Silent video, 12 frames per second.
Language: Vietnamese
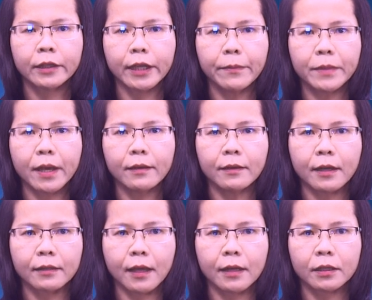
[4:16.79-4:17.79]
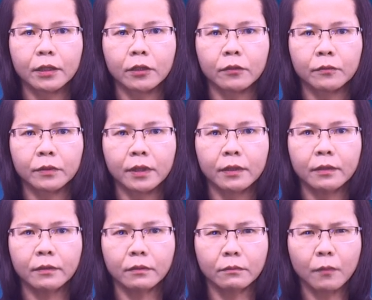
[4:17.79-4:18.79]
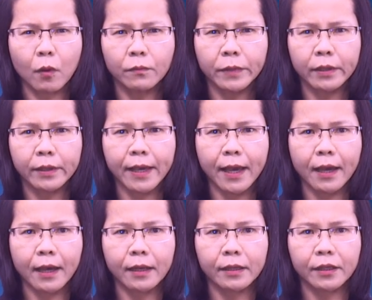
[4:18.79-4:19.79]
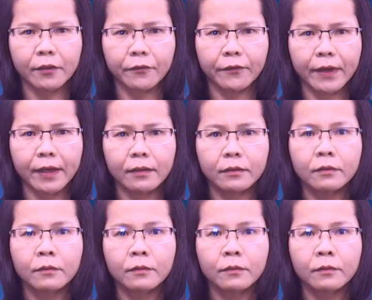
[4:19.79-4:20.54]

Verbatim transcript: tiếp đến là thành tựu thứ 4 thứ gia hạnh diệu viên.